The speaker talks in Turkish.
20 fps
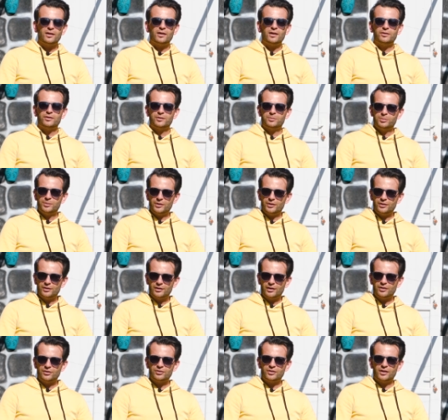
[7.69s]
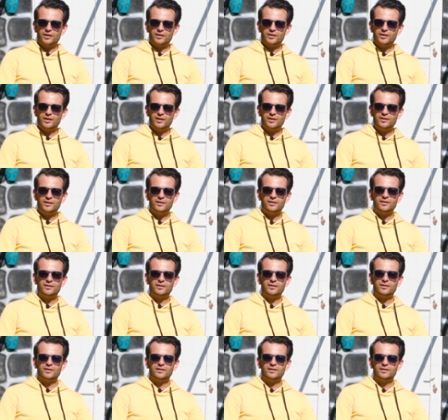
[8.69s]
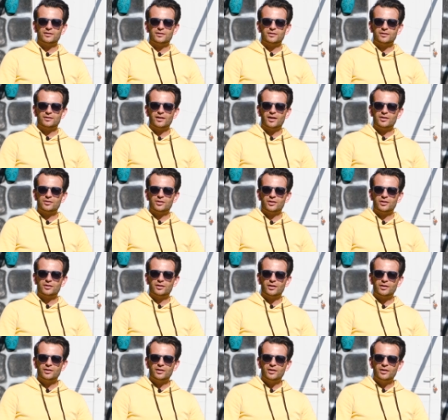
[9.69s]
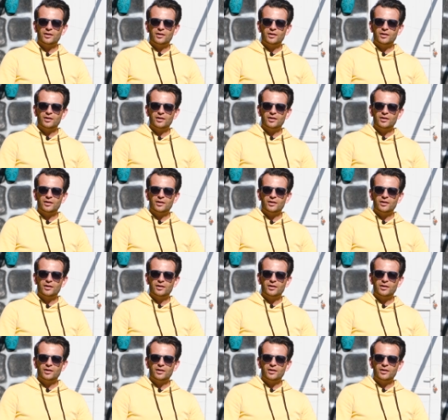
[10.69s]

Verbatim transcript: Evet, bir yıl geçti aradan. Ee, gerçekten